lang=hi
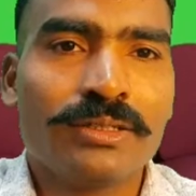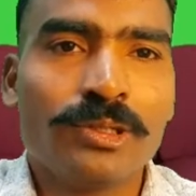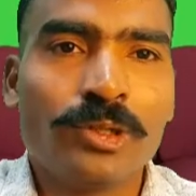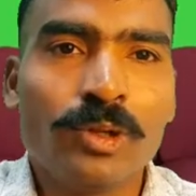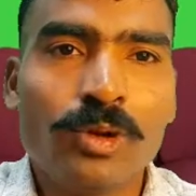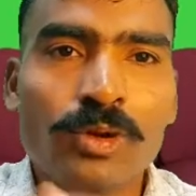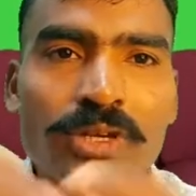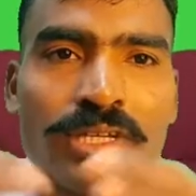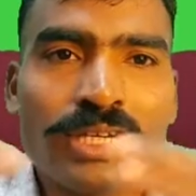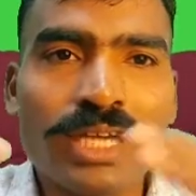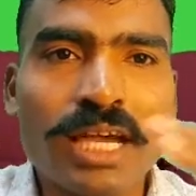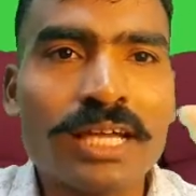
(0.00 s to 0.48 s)

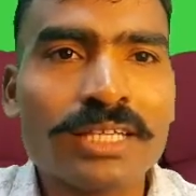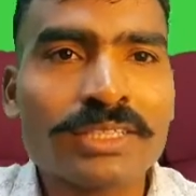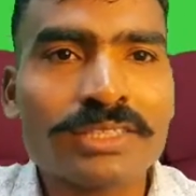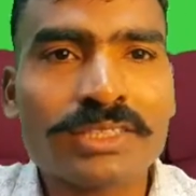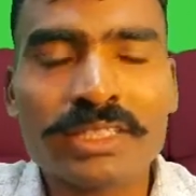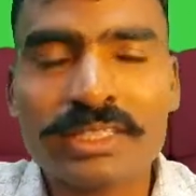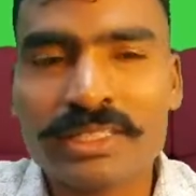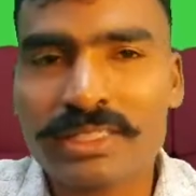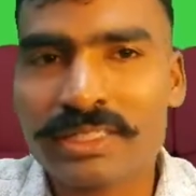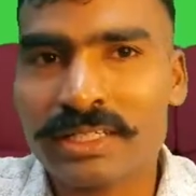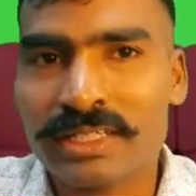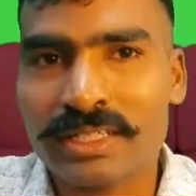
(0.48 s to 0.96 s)
लोग क्या
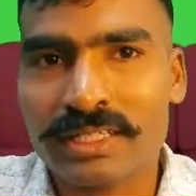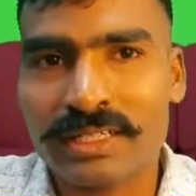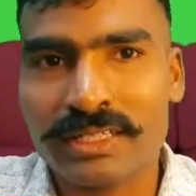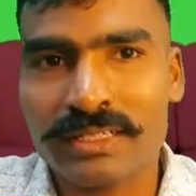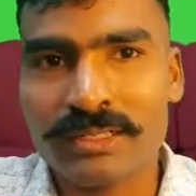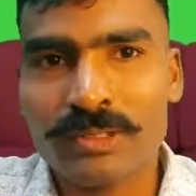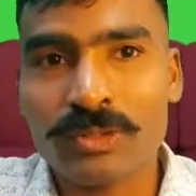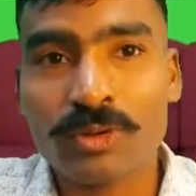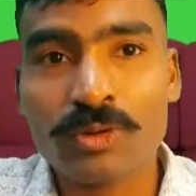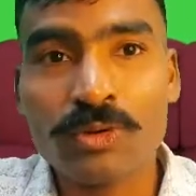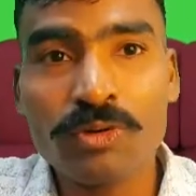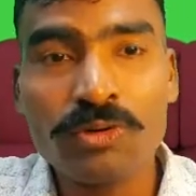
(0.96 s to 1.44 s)
सर्च कर रहे हैं
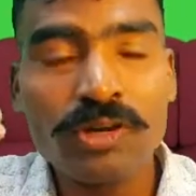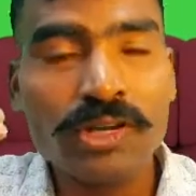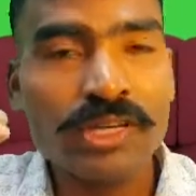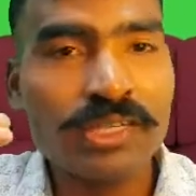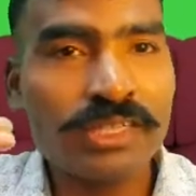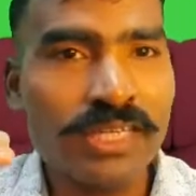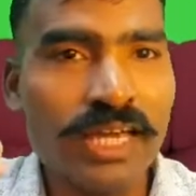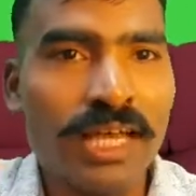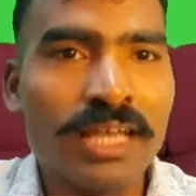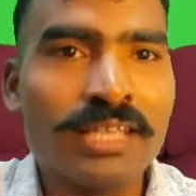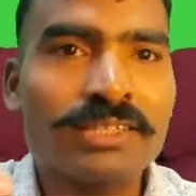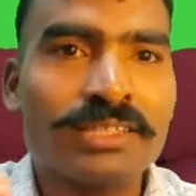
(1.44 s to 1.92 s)
लोगों को
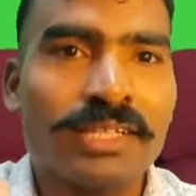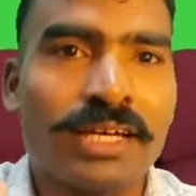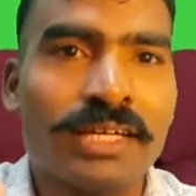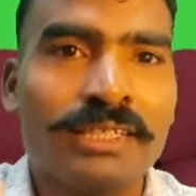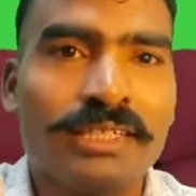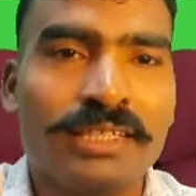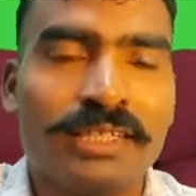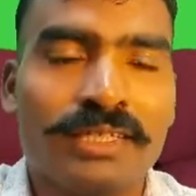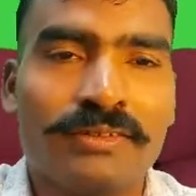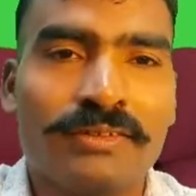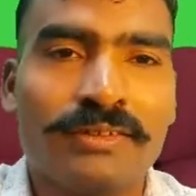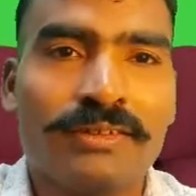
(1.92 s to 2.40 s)
क्या
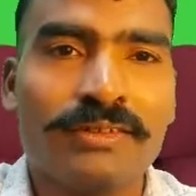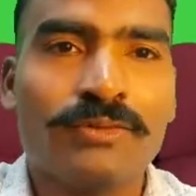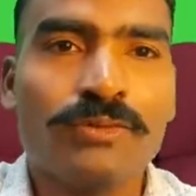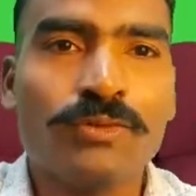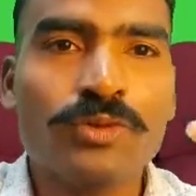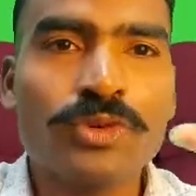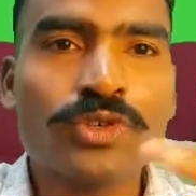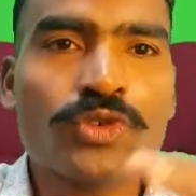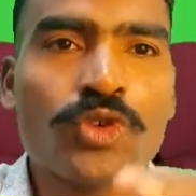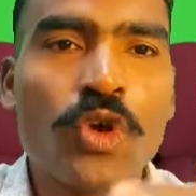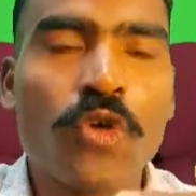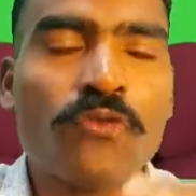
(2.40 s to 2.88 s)
चाहिए
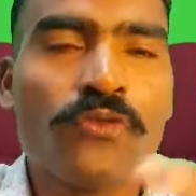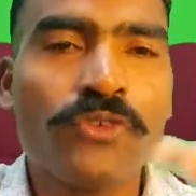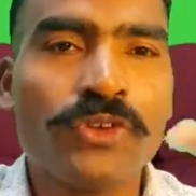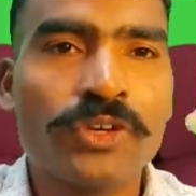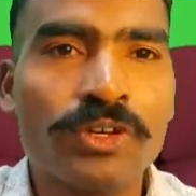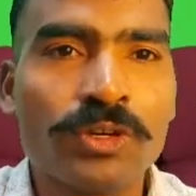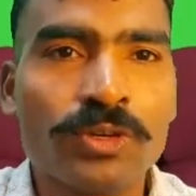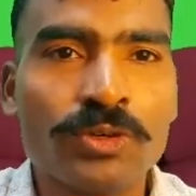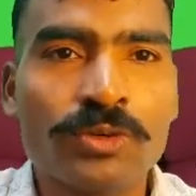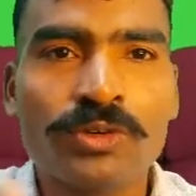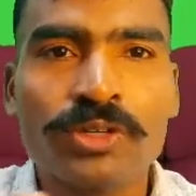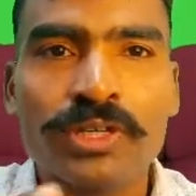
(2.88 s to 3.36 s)
उस टॉपिक
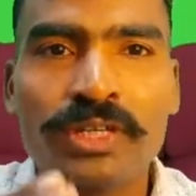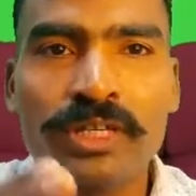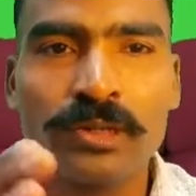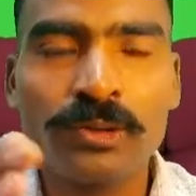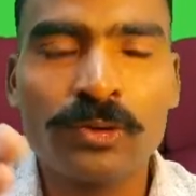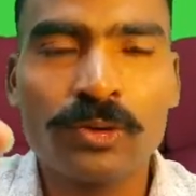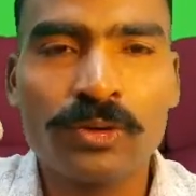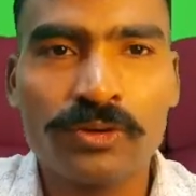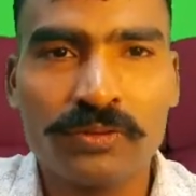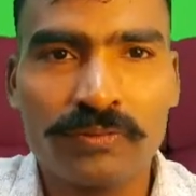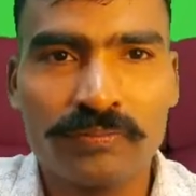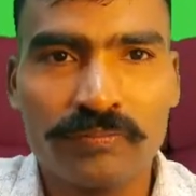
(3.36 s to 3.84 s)
को ढूंढ के
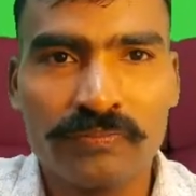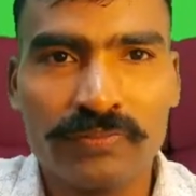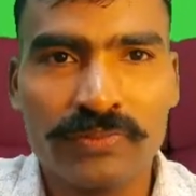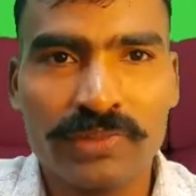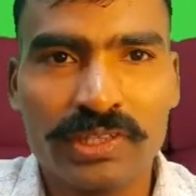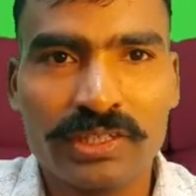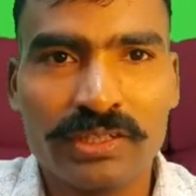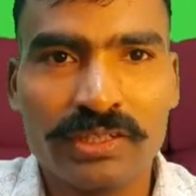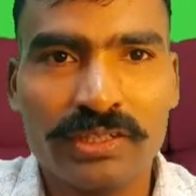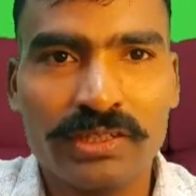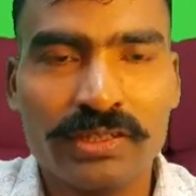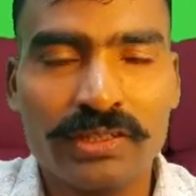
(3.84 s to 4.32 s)
लोग
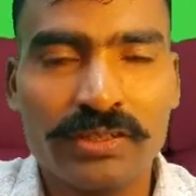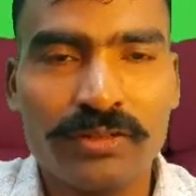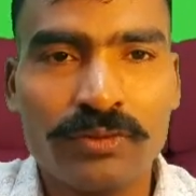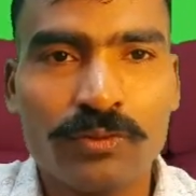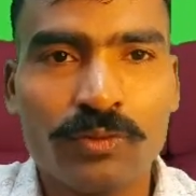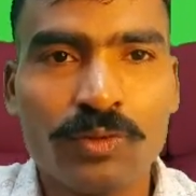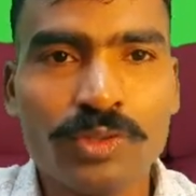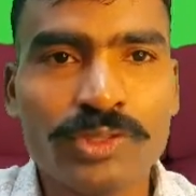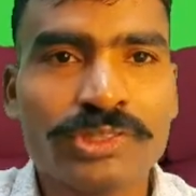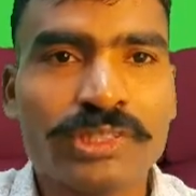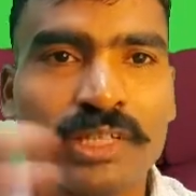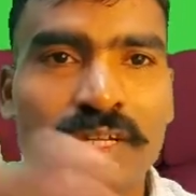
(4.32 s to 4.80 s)

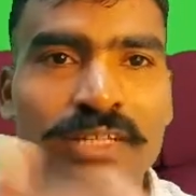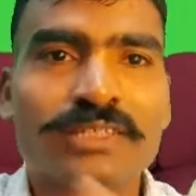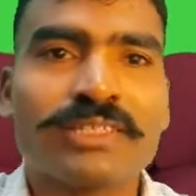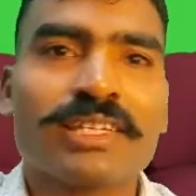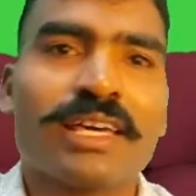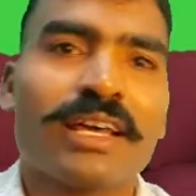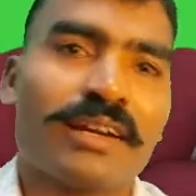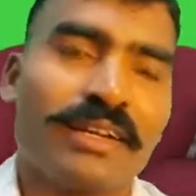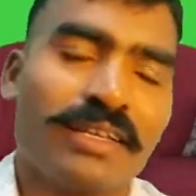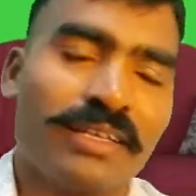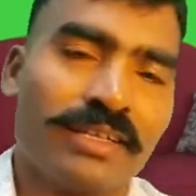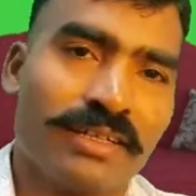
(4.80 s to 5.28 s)
उस तरह से
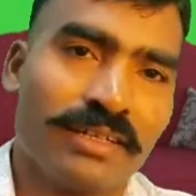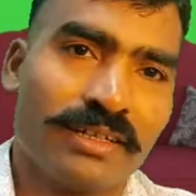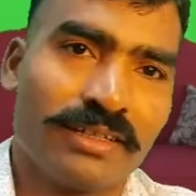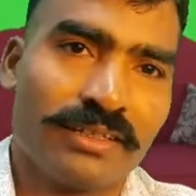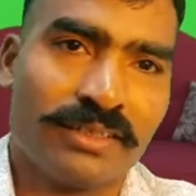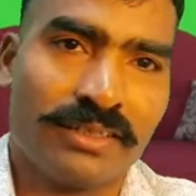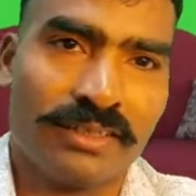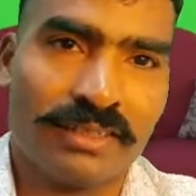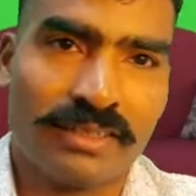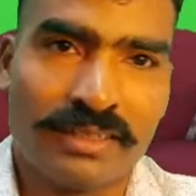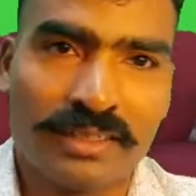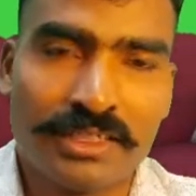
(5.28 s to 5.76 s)
अर्निंग
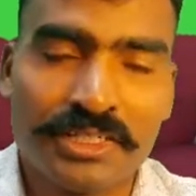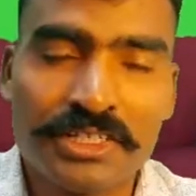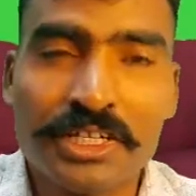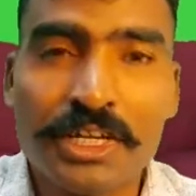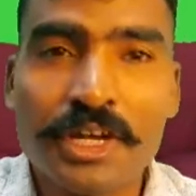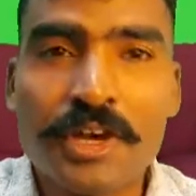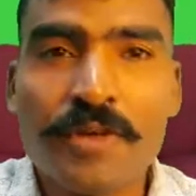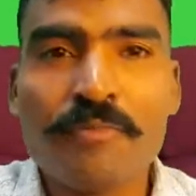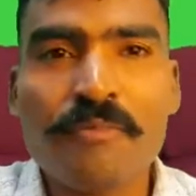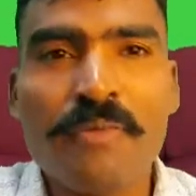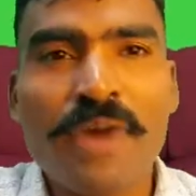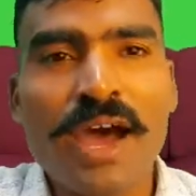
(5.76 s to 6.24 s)
करते हैं
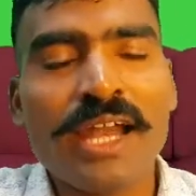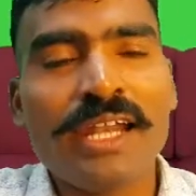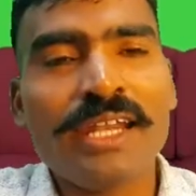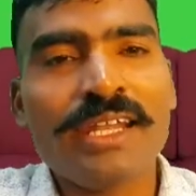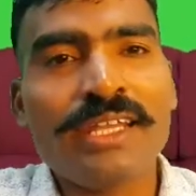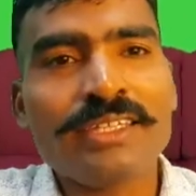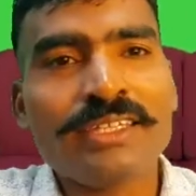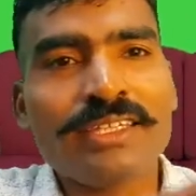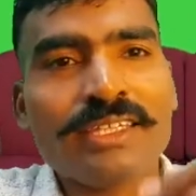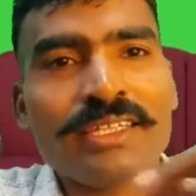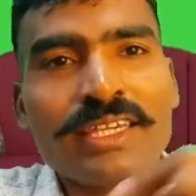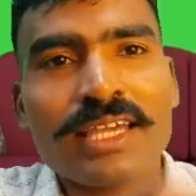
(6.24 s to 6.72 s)
मान
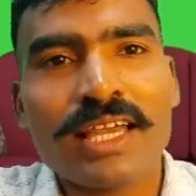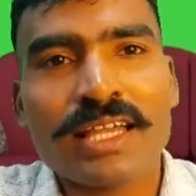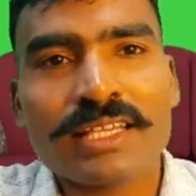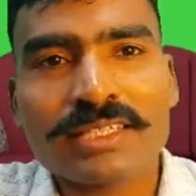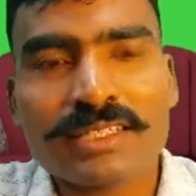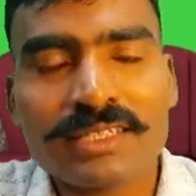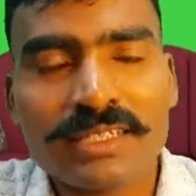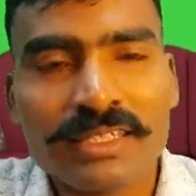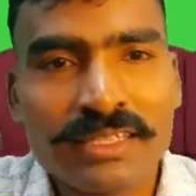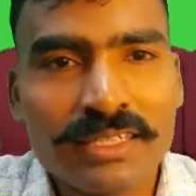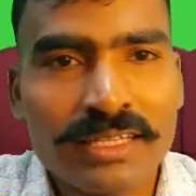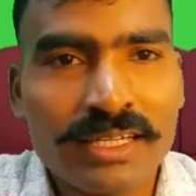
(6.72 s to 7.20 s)
लीजिए कि
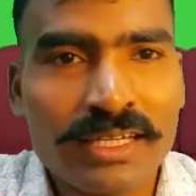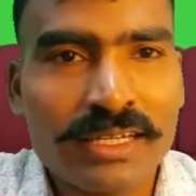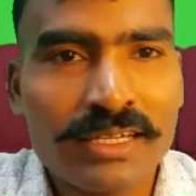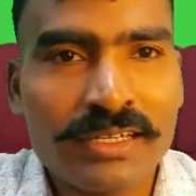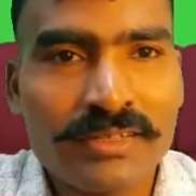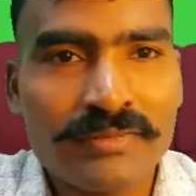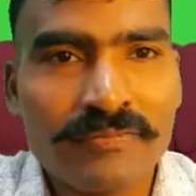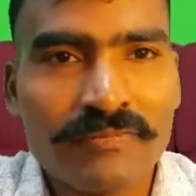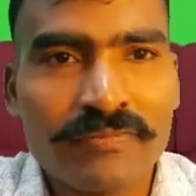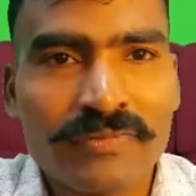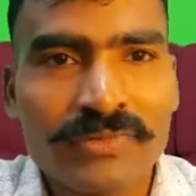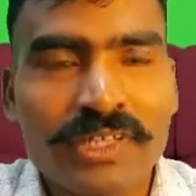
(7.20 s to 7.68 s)
आजकल क्या है
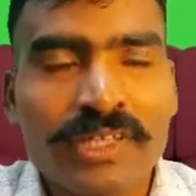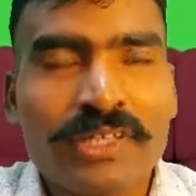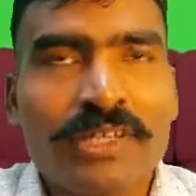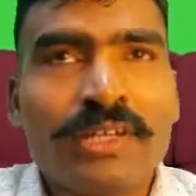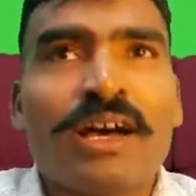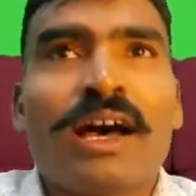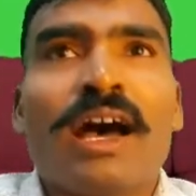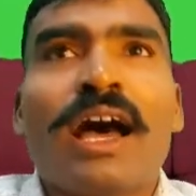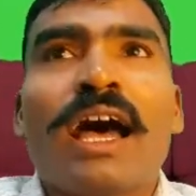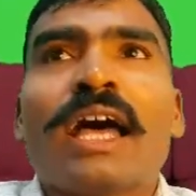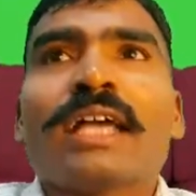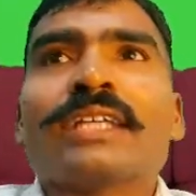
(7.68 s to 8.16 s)

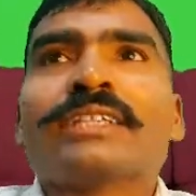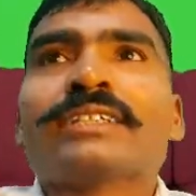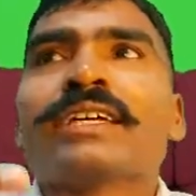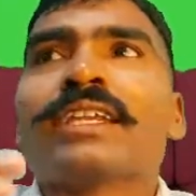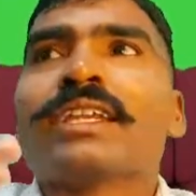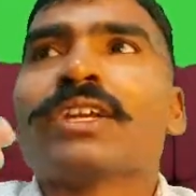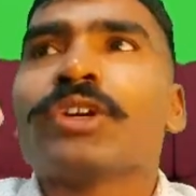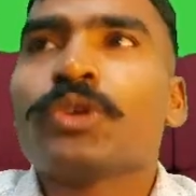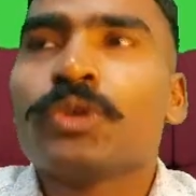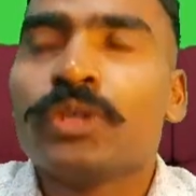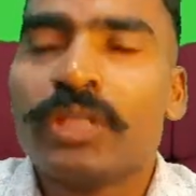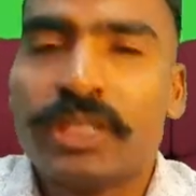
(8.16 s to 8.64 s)
आजकल
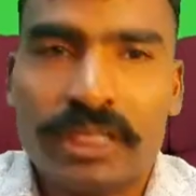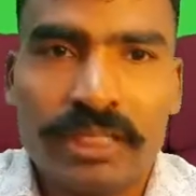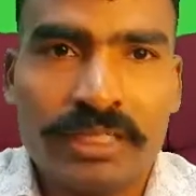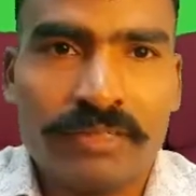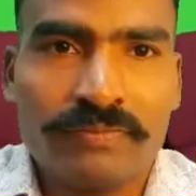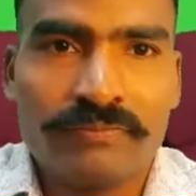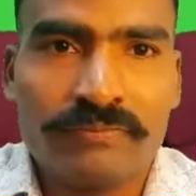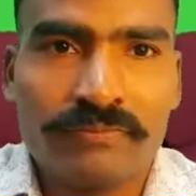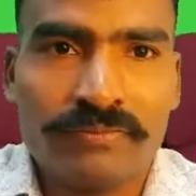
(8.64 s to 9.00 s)
कोई है